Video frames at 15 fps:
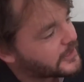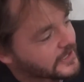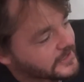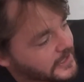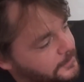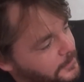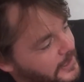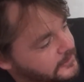des
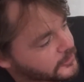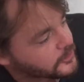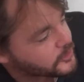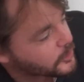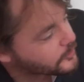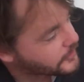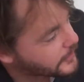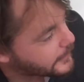experts de
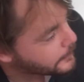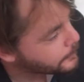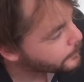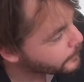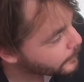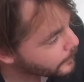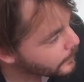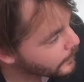santé.
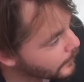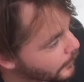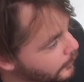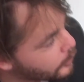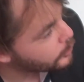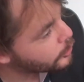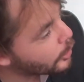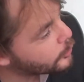
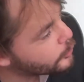Le